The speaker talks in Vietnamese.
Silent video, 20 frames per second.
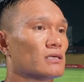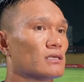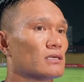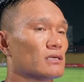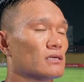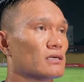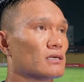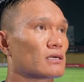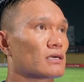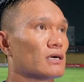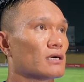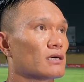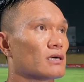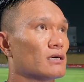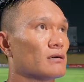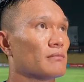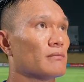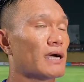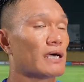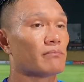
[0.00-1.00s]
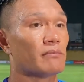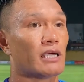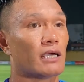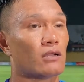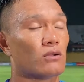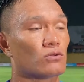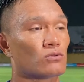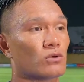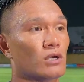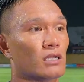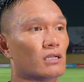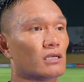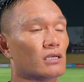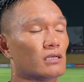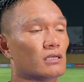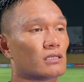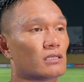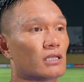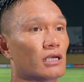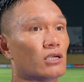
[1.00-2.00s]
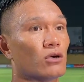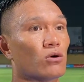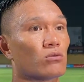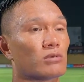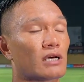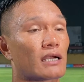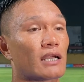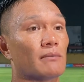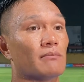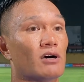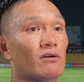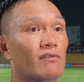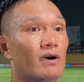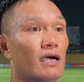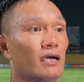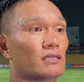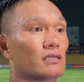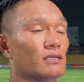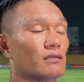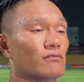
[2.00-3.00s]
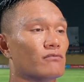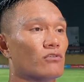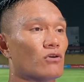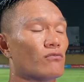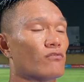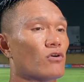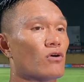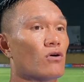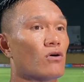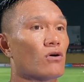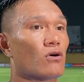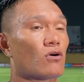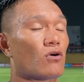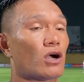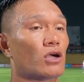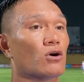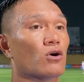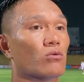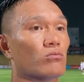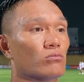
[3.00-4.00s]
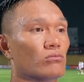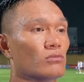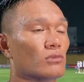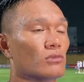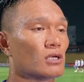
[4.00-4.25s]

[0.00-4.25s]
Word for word: ờ, các bạn bè đội tuyển thì thấy hùng đang làm bảo vệ thì vỗ vỗ gọi hùng